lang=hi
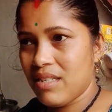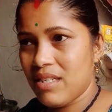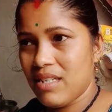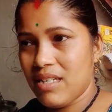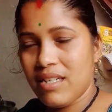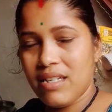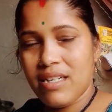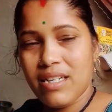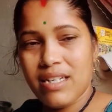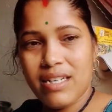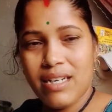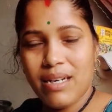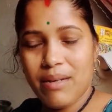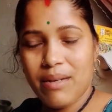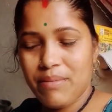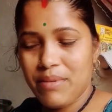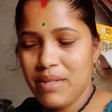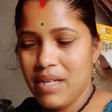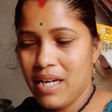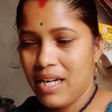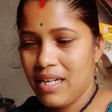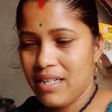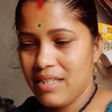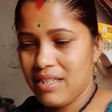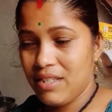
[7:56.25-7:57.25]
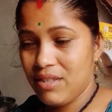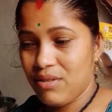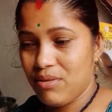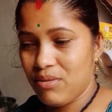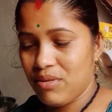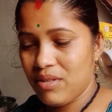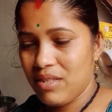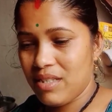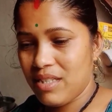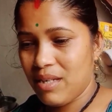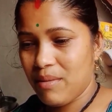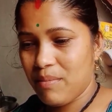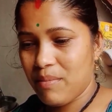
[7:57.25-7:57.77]
एक घंट अभी आए थे
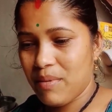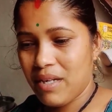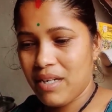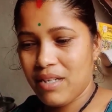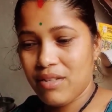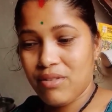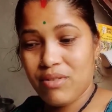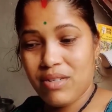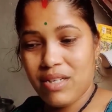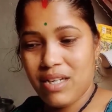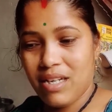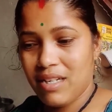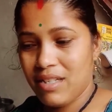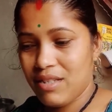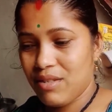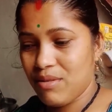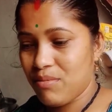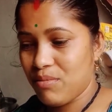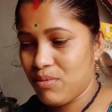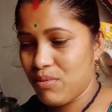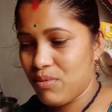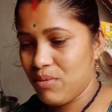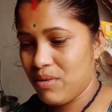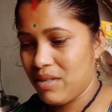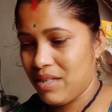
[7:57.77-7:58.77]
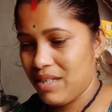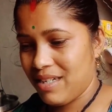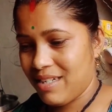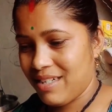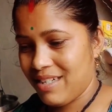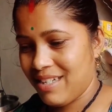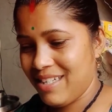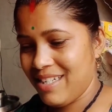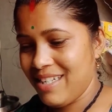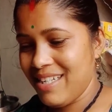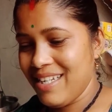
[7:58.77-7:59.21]
थोड़ी देर पहले तो कह रहे थे भूख लग रही